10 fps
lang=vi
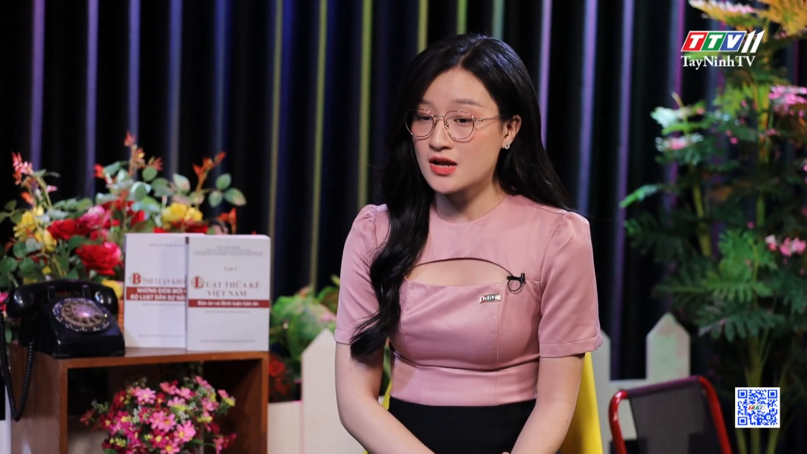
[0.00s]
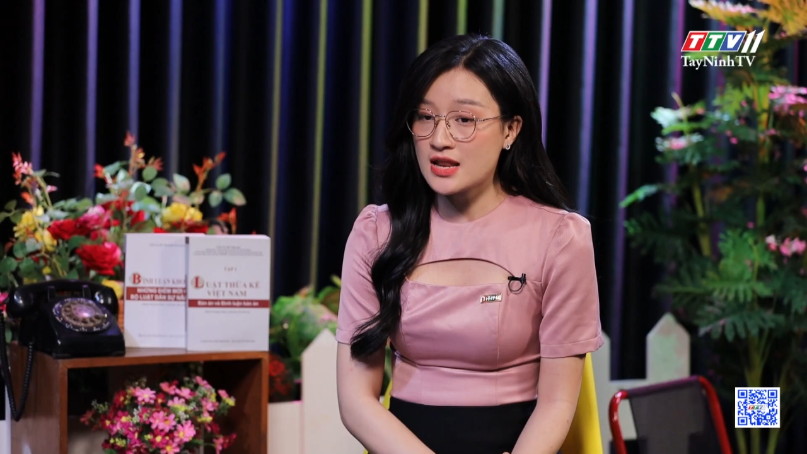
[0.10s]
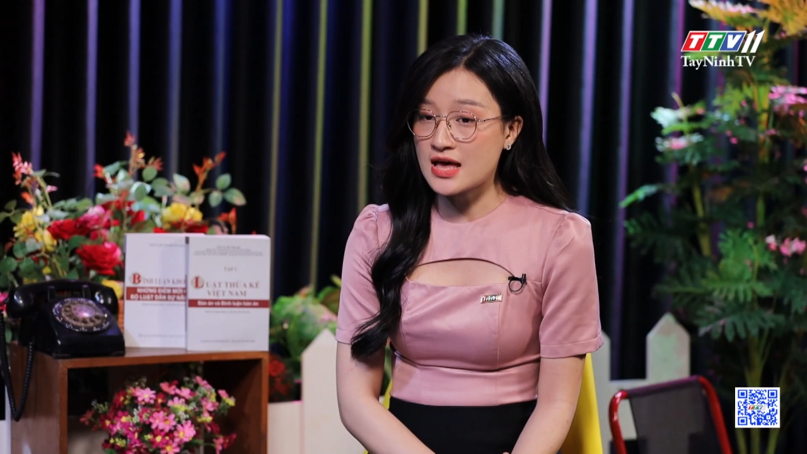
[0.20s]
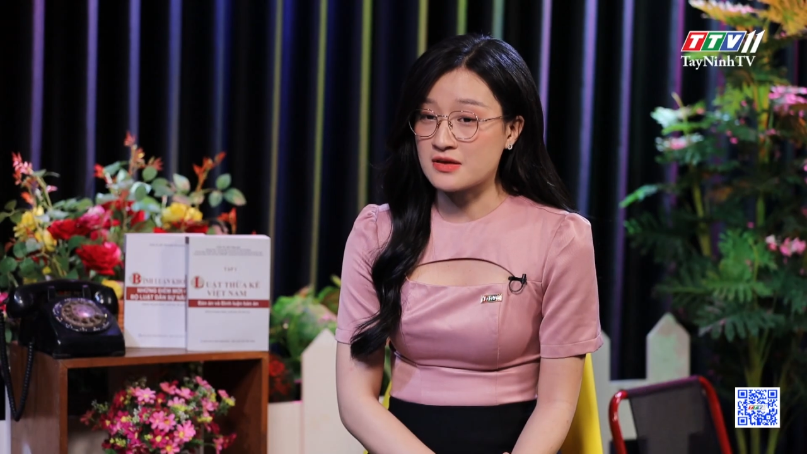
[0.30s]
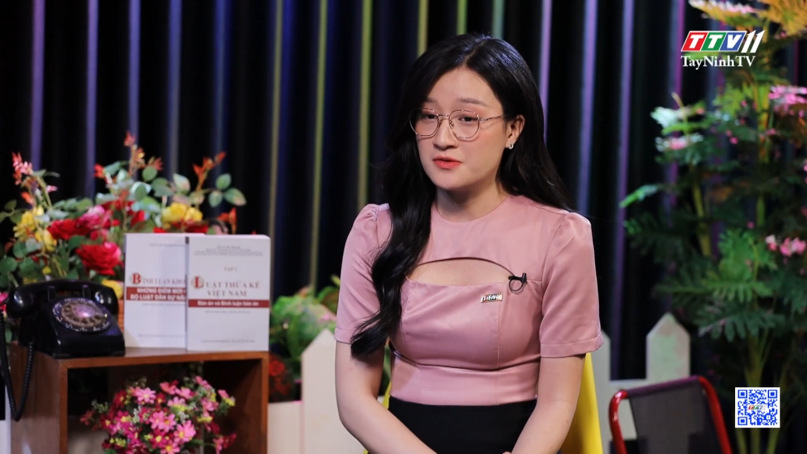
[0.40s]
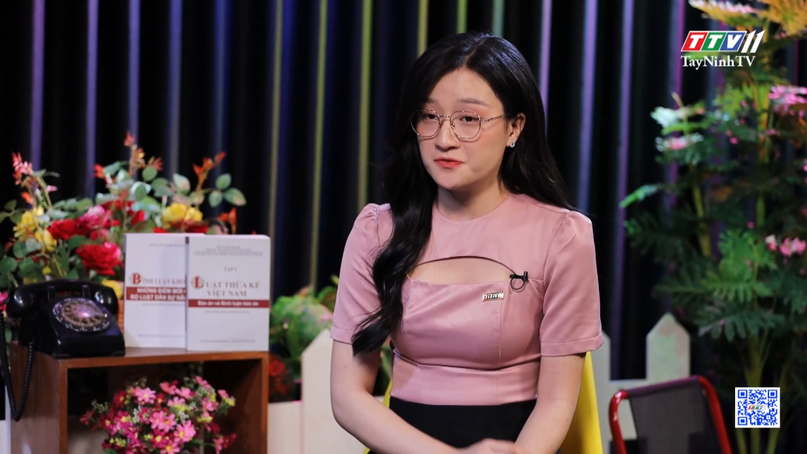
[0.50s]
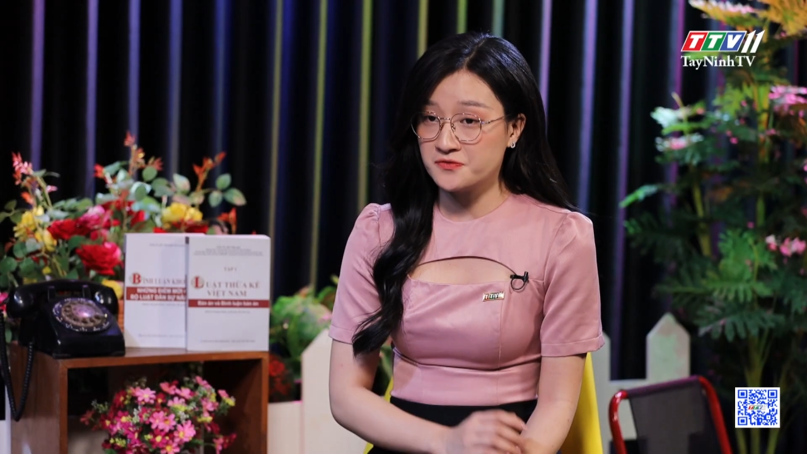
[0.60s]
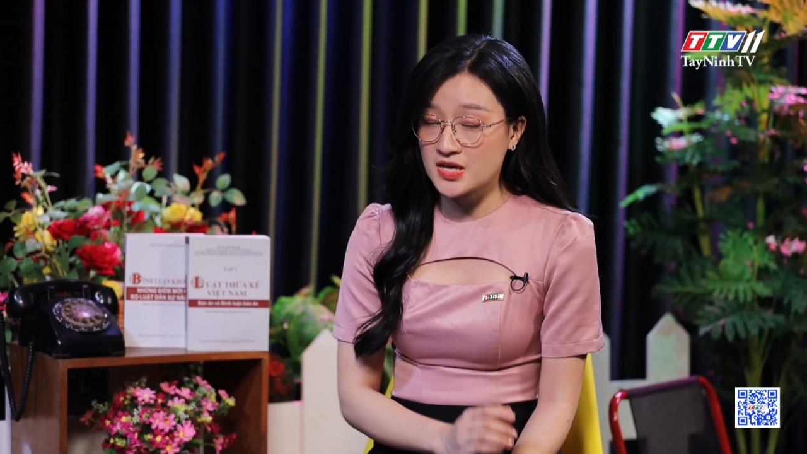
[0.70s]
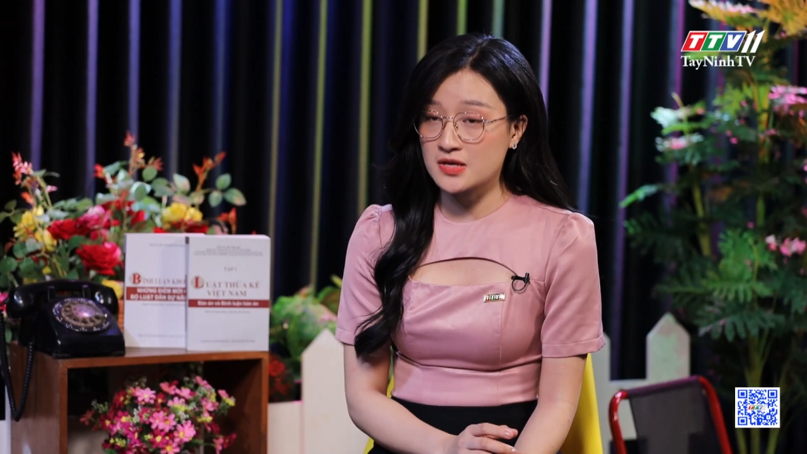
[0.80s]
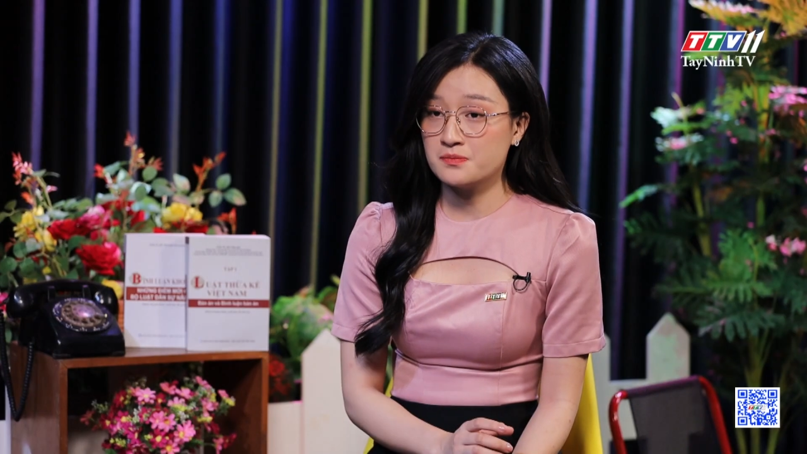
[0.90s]
đó là
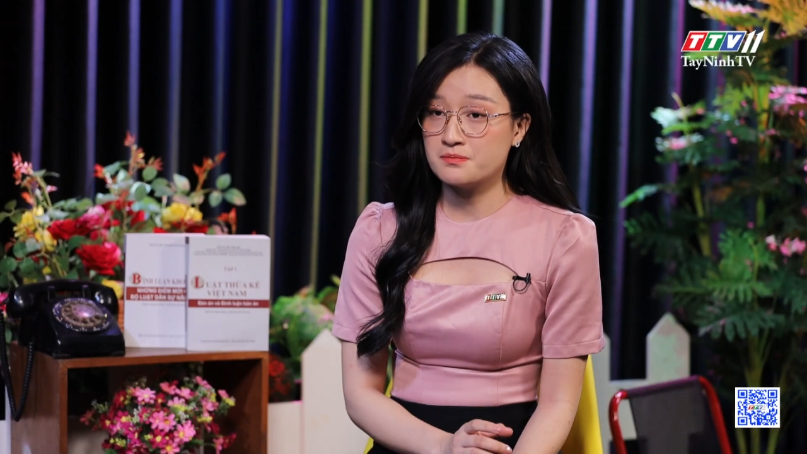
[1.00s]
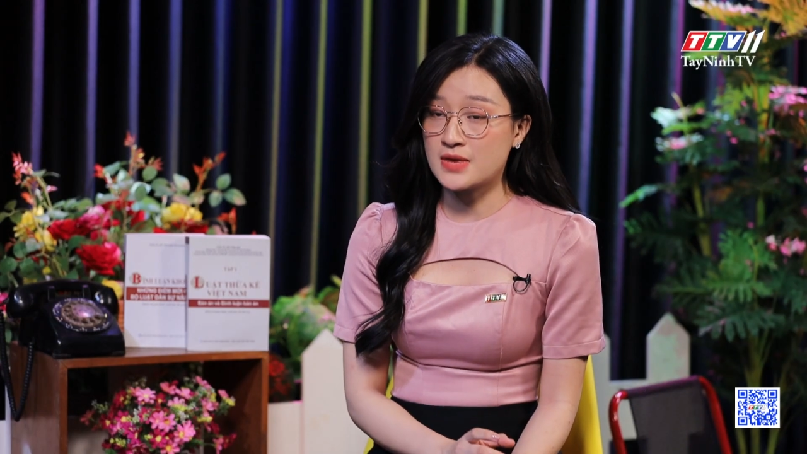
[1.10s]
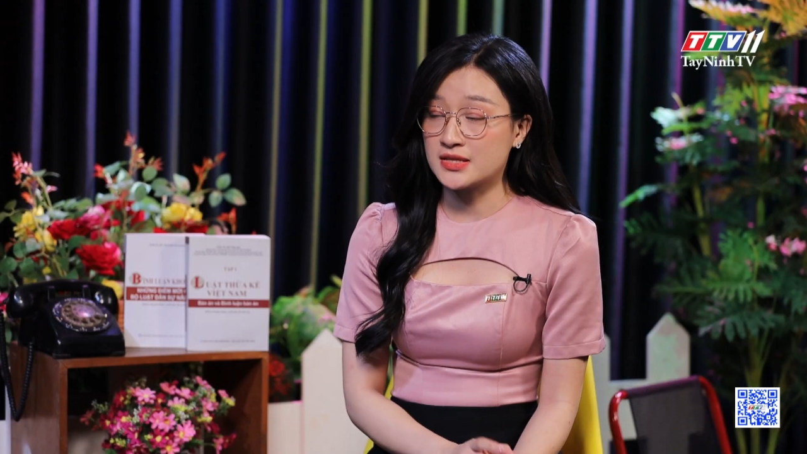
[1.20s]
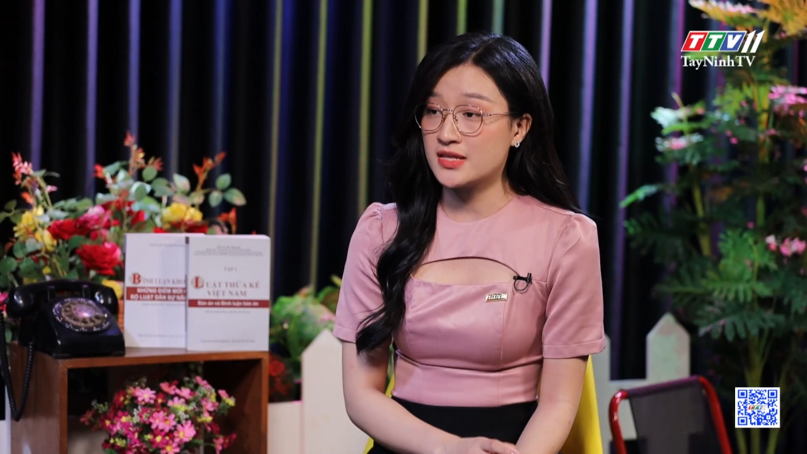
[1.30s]
việc mà